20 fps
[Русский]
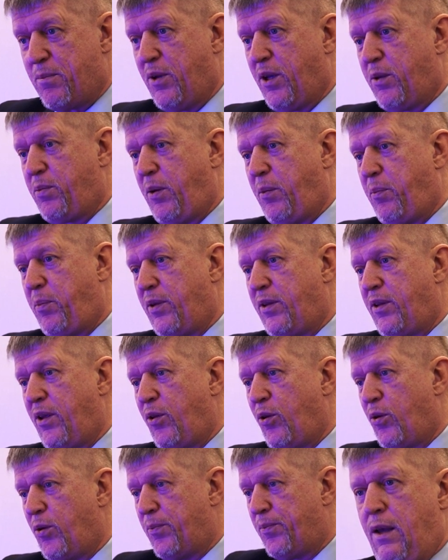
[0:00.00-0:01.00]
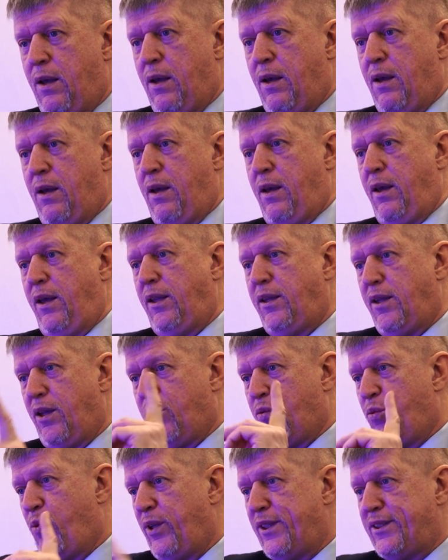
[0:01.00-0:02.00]
Мы их преподаем. И
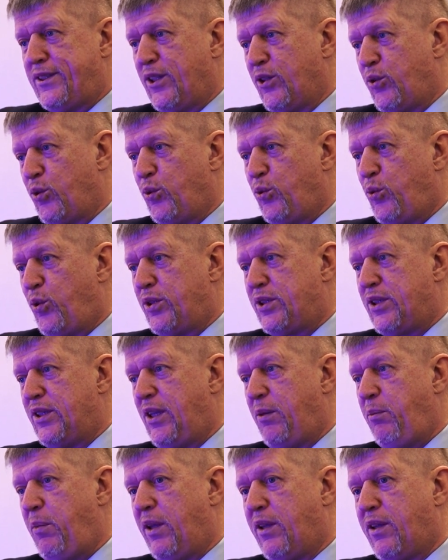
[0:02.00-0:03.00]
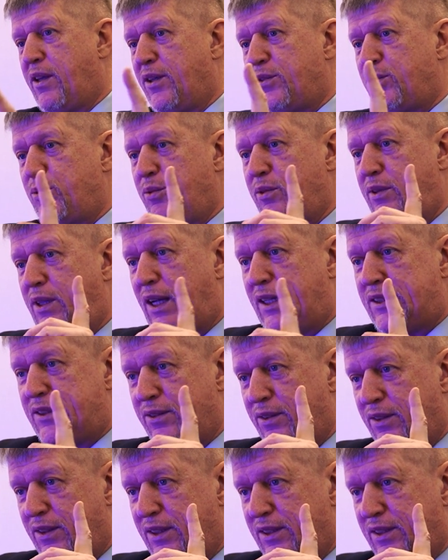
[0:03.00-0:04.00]
такой институт должен иметь
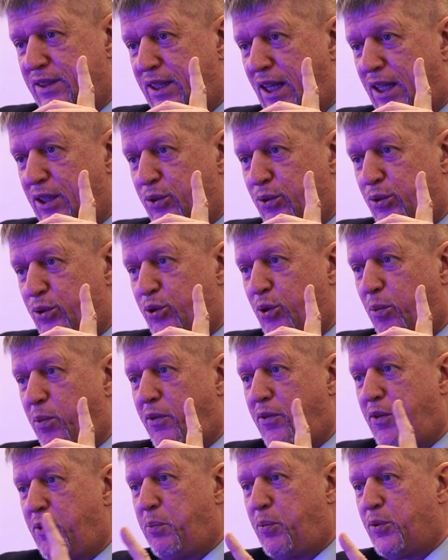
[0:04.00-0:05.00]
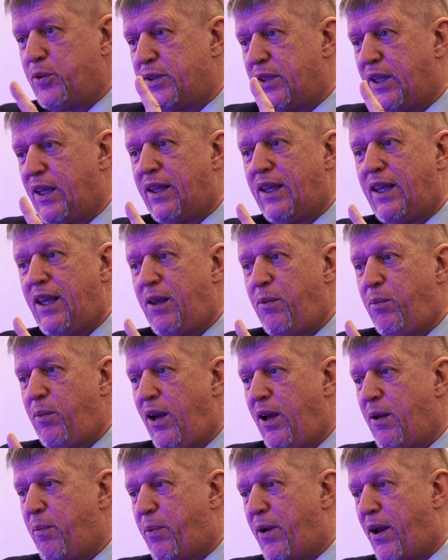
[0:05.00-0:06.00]
государственный статус, чтобы выпускники
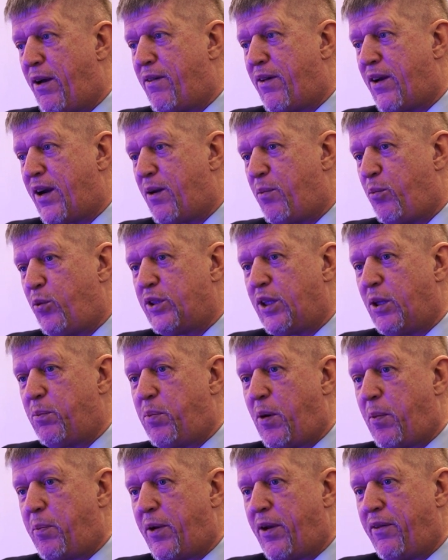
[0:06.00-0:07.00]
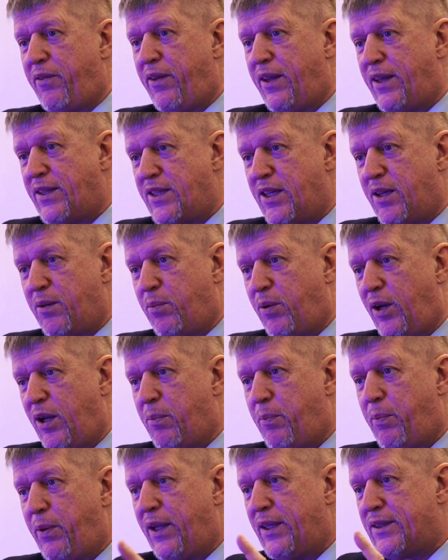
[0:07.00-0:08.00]
имели право работать по профессии и были
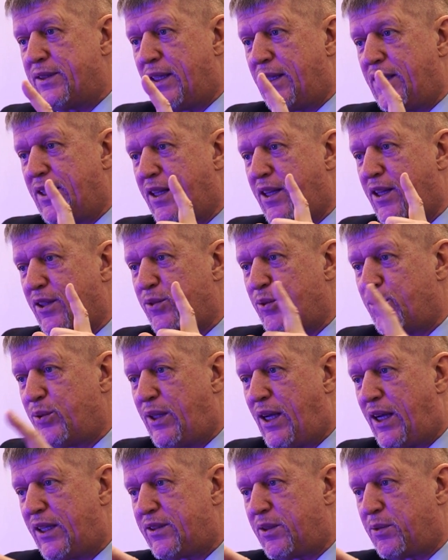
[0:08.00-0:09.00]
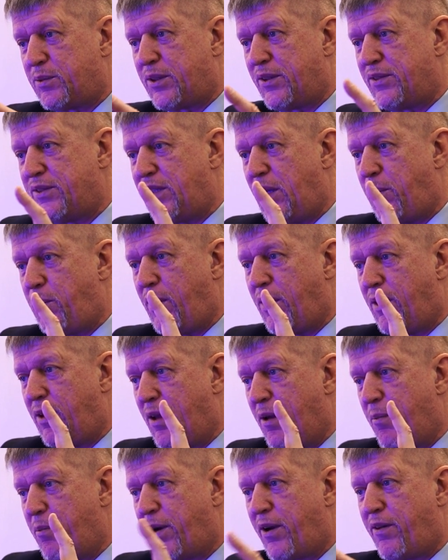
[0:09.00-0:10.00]
признаны государством со всеми
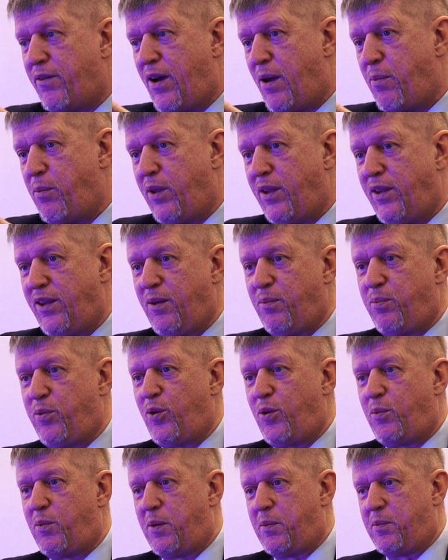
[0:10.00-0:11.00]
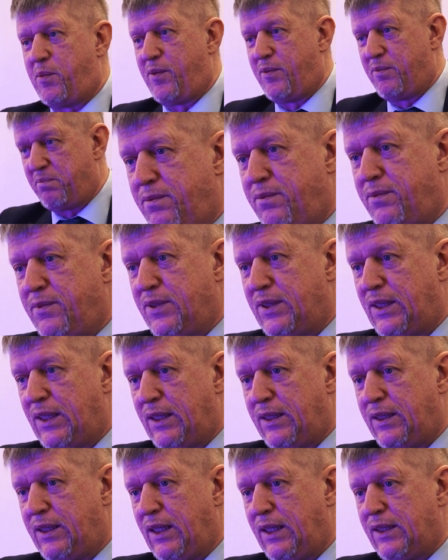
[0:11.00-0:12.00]
правами и дипломом.
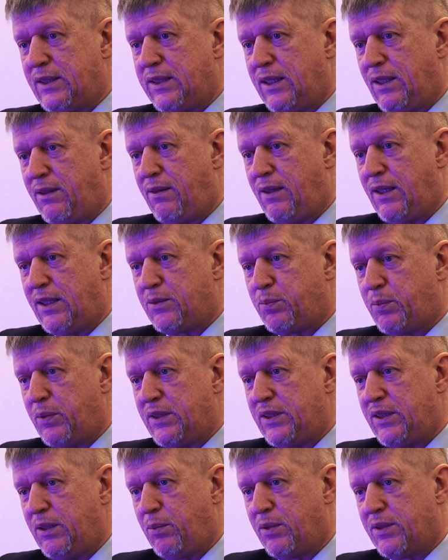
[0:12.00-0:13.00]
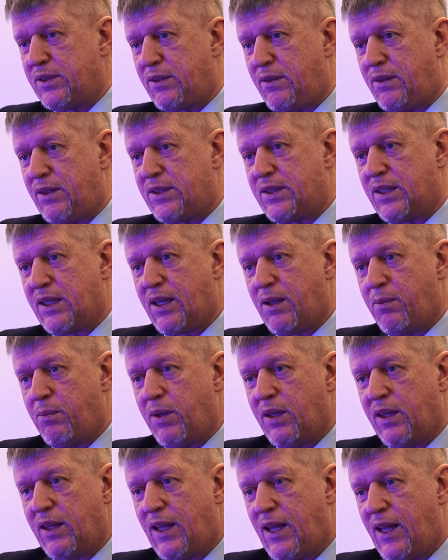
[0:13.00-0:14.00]
Золотые слова, спасибо за ваши
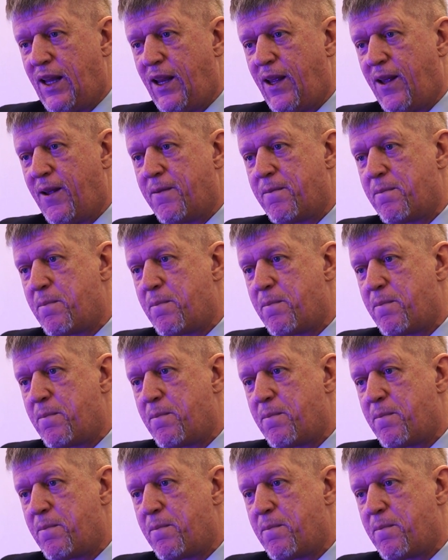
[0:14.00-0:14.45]
комментарии.